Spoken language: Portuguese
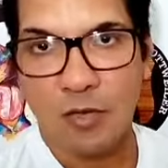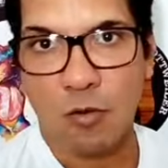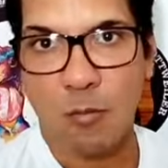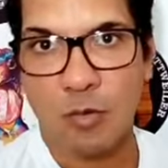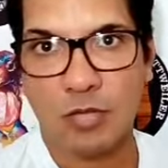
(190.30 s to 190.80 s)

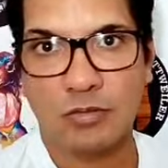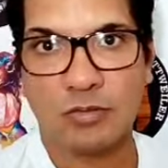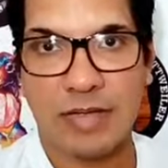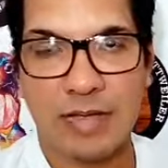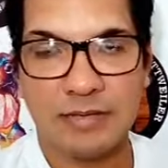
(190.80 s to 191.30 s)
como o
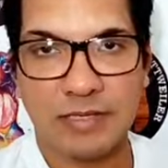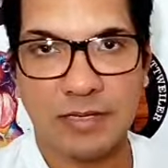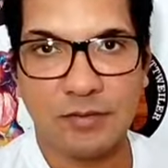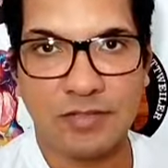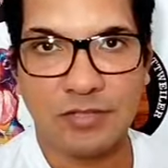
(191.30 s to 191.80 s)
nosso caso
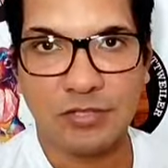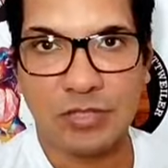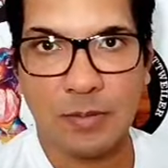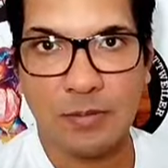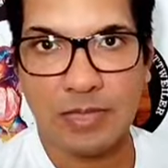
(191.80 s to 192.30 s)
aqui no
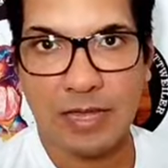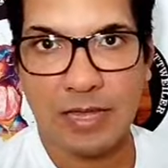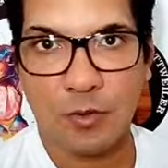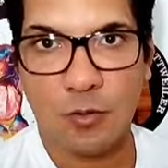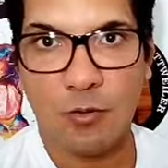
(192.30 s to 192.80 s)
sítio temos uma
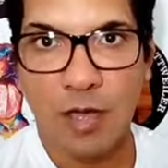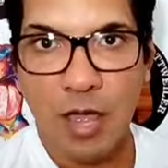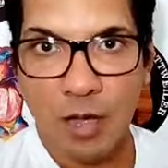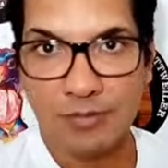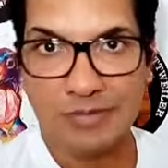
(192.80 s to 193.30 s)
lagoa,
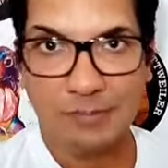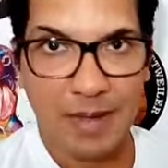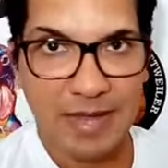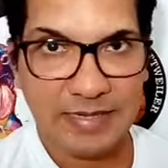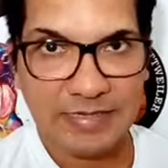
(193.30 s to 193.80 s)
os
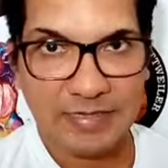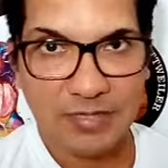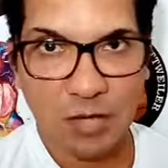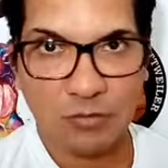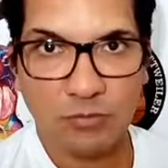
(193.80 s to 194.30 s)
pets se
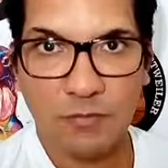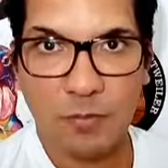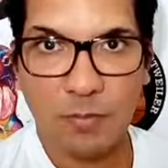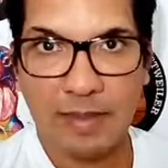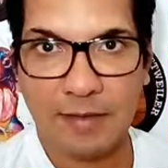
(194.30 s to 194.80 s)
soltam,
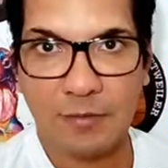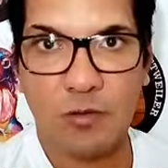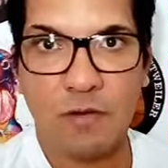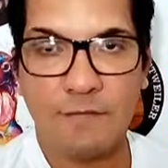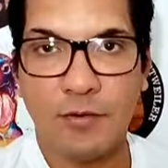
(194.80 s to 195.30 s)
vão para a
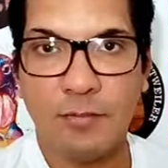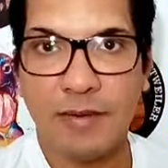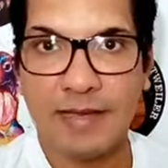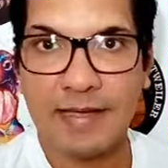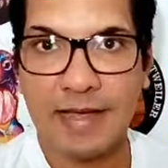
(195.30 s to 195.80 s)
lagoa, vão
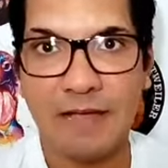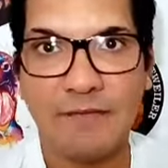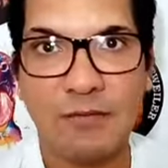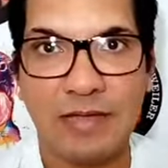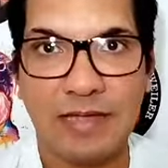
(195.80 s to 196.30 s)

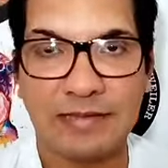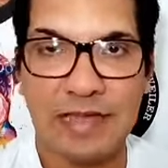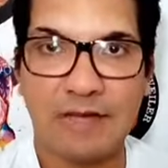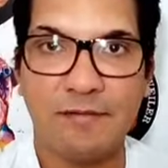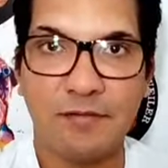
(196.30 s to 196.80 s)
brincar, vão
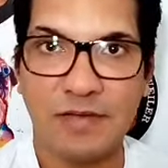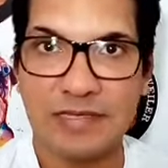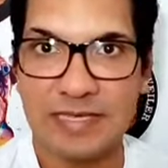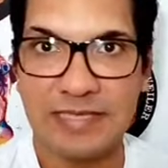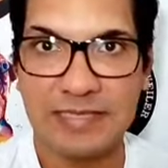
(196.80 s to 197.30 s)
nadar, vão
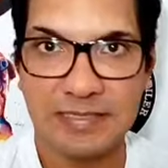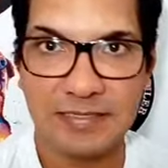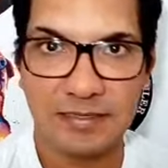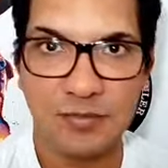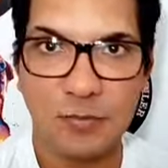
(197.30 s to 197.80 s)
fazer
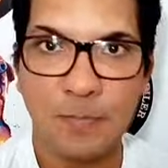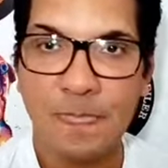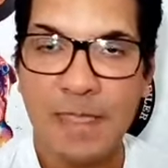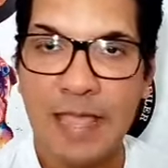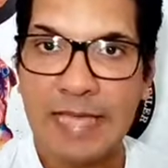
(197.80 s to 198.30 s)
exercício.
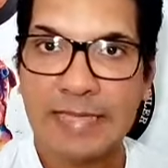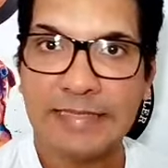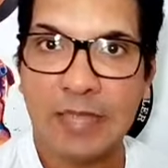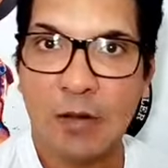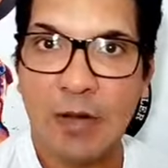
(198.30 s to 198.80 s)

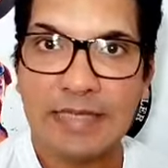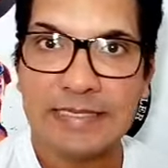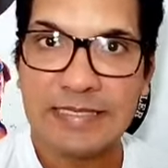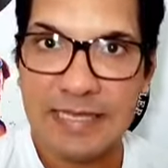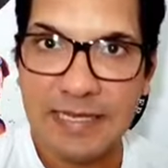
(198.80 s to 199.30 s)
Então,
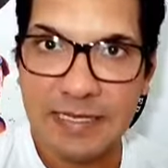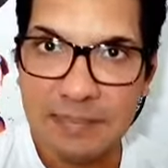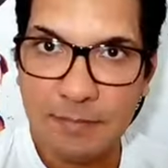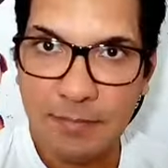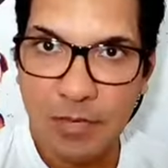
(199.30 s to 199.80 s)
se ele
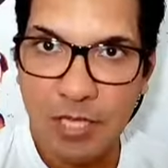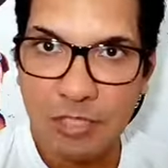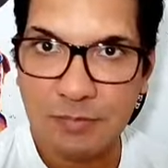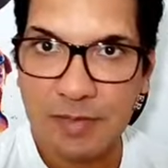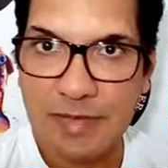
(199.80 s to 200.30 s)
se molha
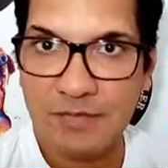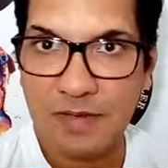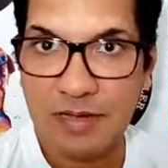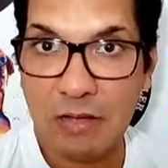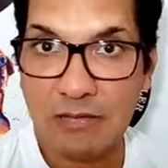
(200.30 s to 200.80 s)
demais,
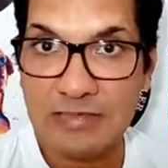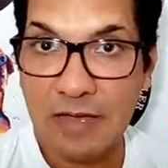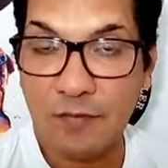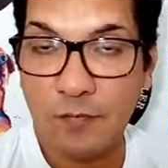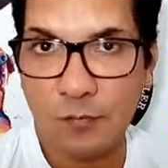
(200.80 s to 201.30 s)
vai
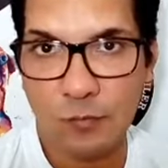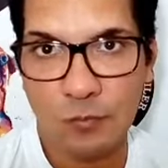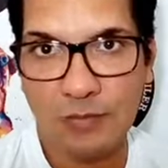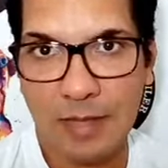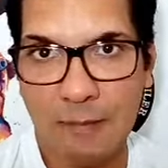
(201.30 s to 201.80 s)
causar
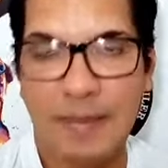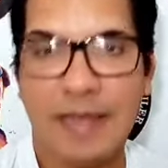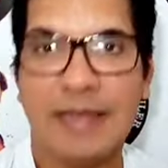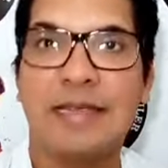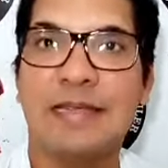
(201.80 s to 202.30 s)
fungo na
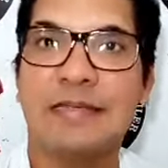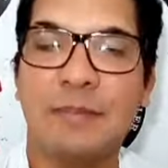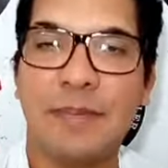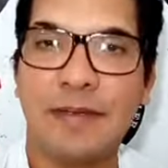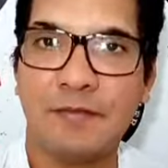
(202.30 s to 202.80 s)
pele e
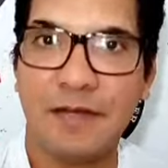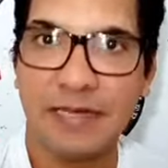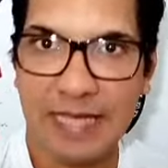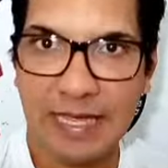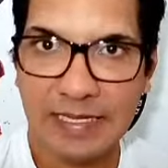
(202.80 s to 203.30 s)
esse pelo
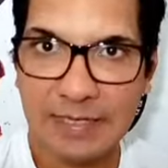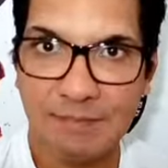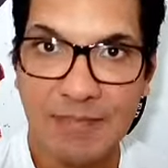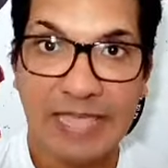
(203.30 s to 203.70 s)
vai cair.